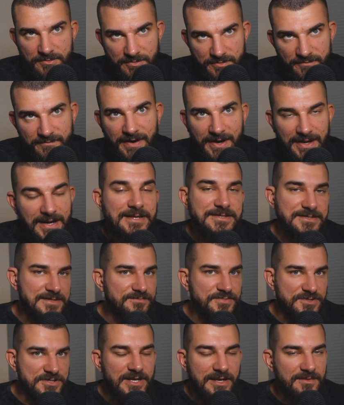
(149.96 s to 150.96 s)
dwa razy
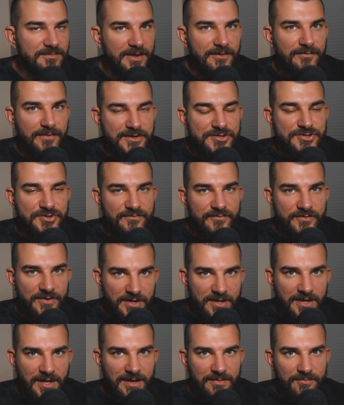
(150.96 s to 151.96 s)
przynajmniej większym
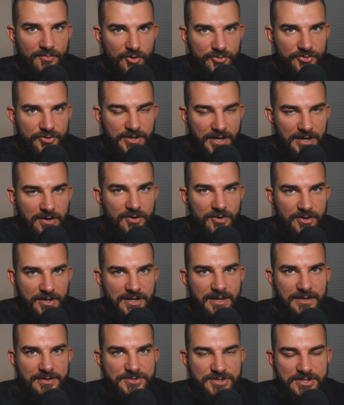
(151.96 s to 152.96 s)
wynikiem od tego,
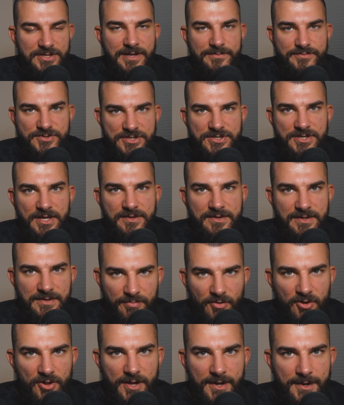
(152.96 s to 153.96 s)
ile czyta przeciętny
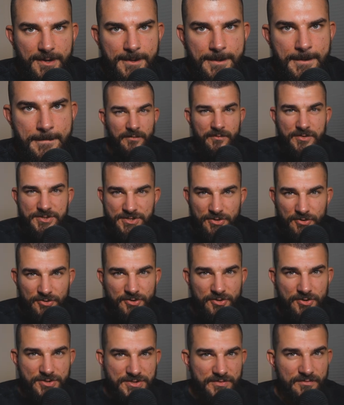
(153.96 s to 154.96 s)
Polak. I właśnie o
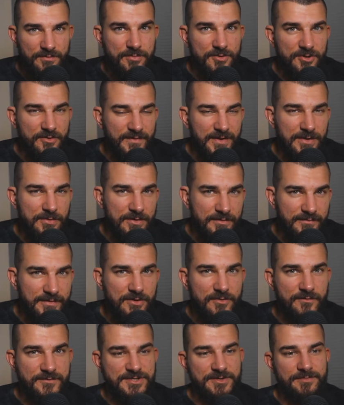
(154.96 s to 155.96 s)
to chodzi w budowaniu
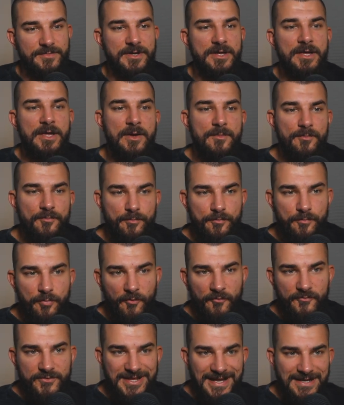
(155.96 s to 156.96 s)
nawyków, żeby
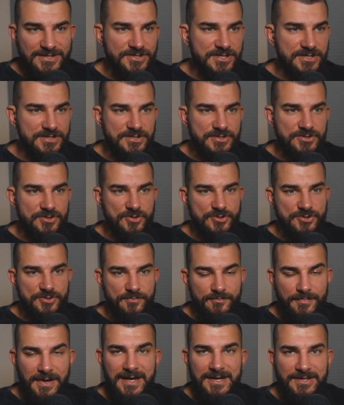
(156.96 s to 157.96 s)
powtarzać coś
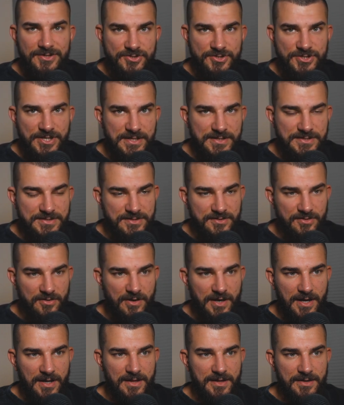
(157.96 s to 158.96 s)
bardzo często,
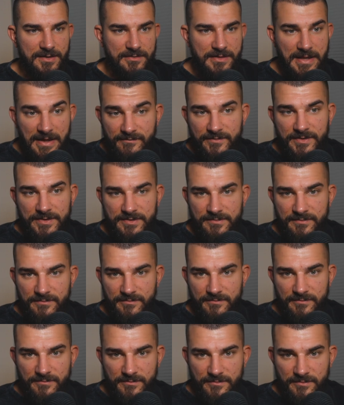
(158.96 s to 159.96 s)
ale nawet
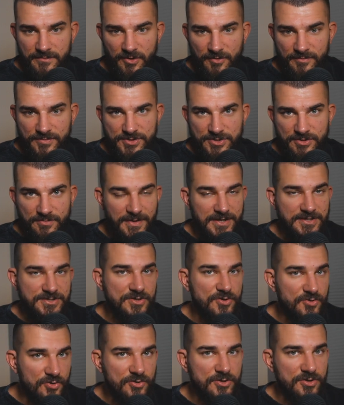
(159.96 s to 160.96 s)
robić to
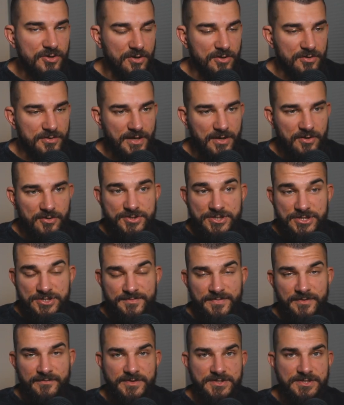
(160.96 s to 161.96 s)
bardzo krótko, jak
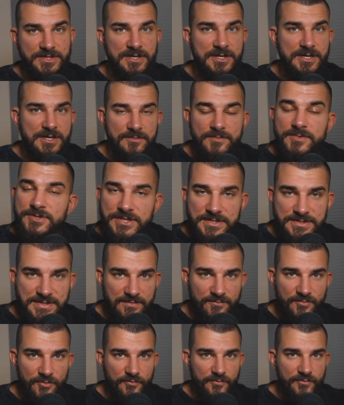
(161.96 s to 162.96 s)
chociażby wiecie, mycie
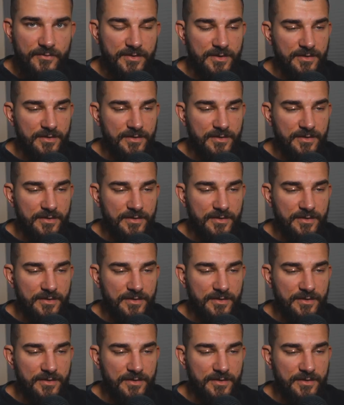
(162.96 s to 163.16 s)
zębów.